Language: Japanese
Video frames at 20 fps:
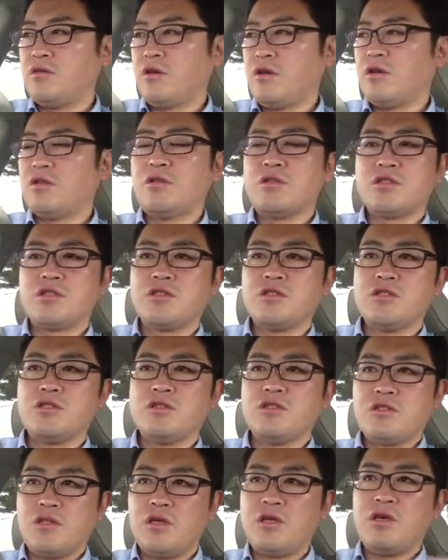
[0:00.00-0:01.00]

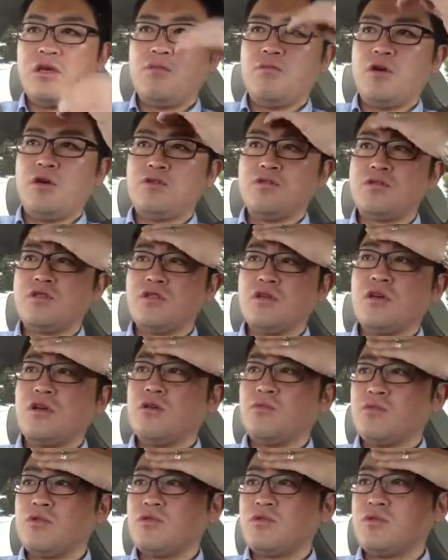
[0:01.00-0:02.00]
話で、まあうちなん
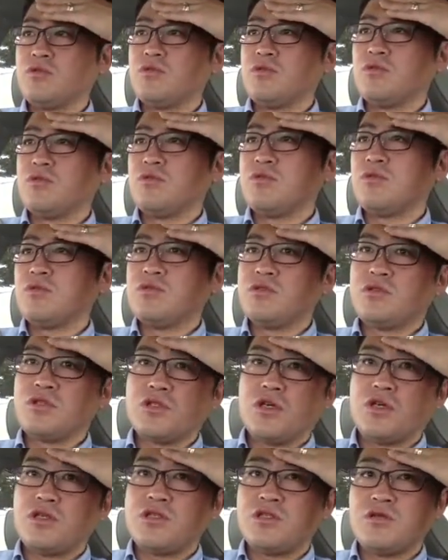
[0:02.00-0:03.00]
かもね、ちょっと
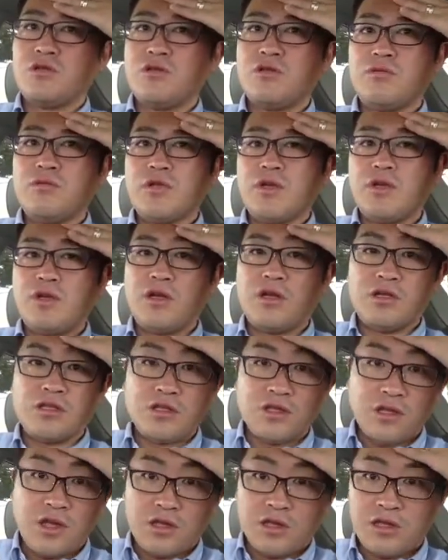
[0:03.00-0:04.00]
しっかりしろよみたいな
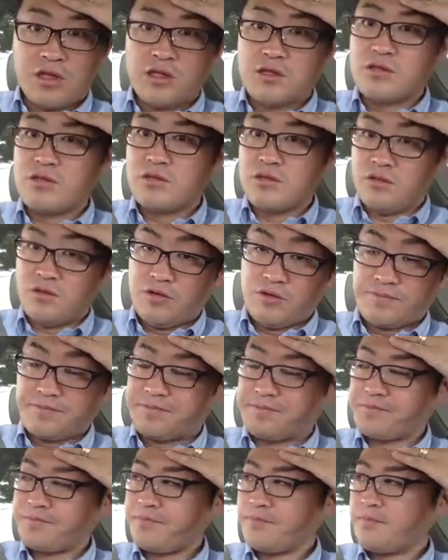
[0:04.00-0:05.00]
話になったんですけど、
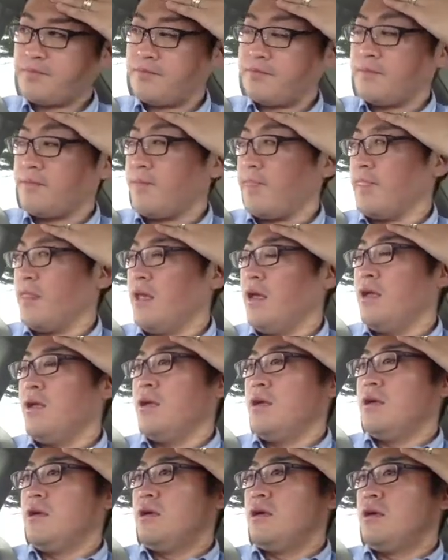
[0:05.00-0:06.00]

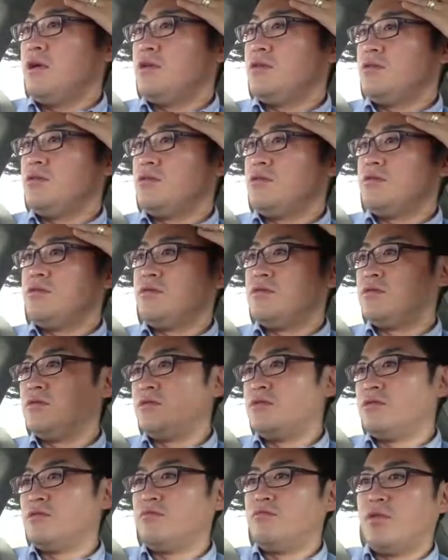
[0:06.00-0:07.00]
あ
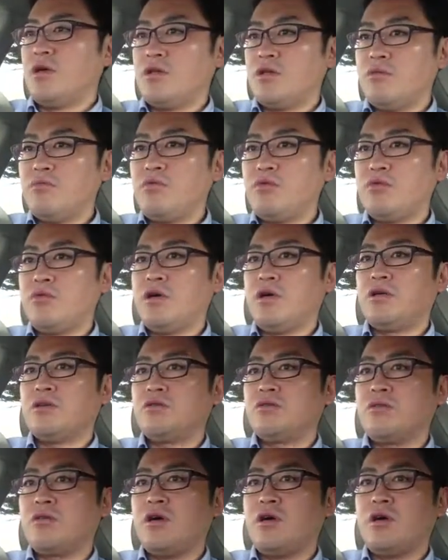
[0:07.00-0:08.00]
のー、まあね、防
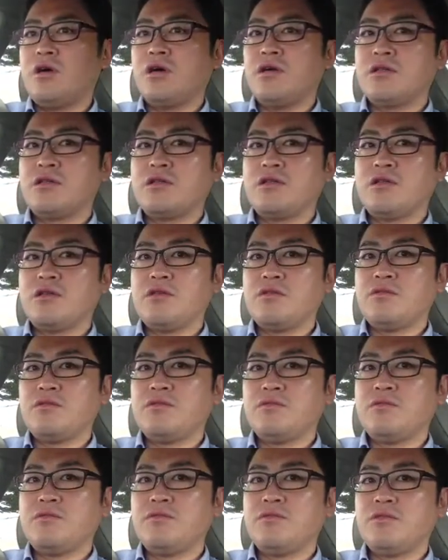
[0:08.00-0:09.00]
犯とかってい
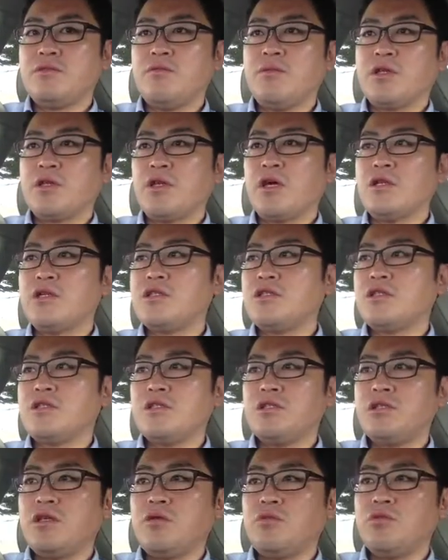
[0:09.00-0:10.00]
う部分で、まあ団
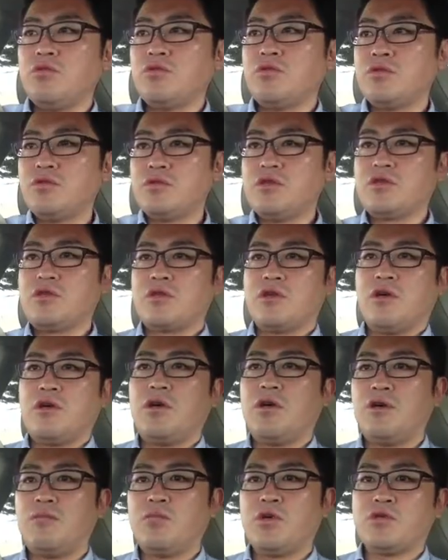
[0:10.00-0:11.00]
地なもんですか
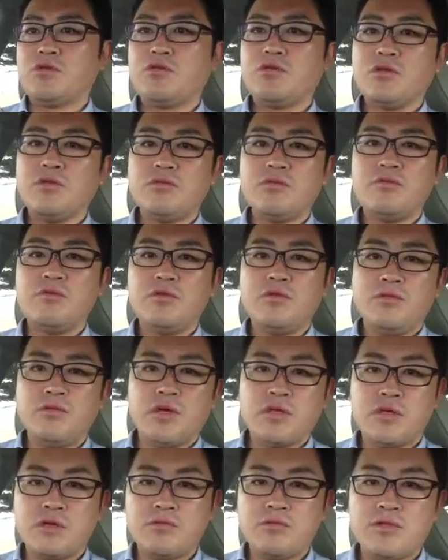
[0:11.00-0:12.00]
ら、まあそういった部分で
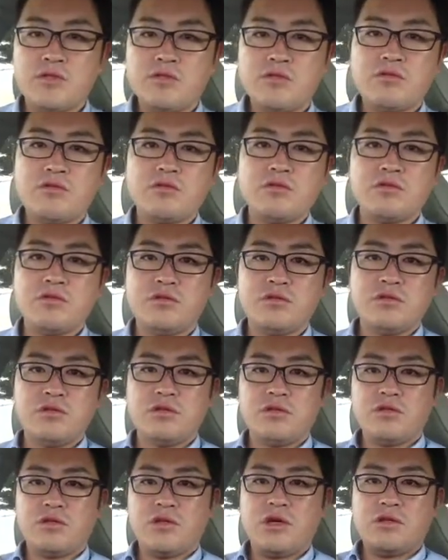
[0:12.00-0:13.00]
は多分全国
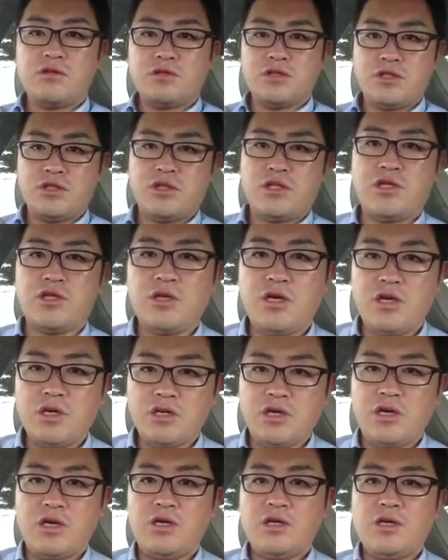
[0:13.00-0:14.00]
各地被
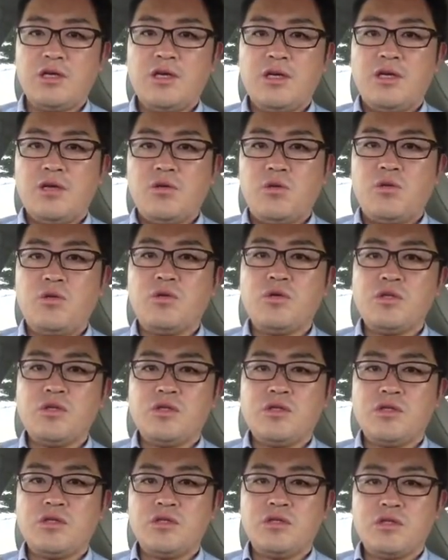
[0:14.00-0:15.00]
害が多
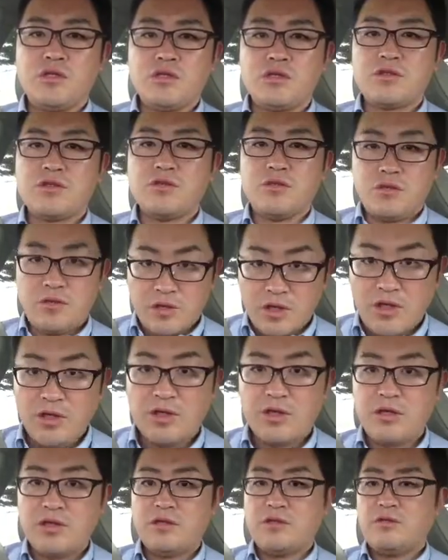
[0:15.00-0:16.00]
いですよね。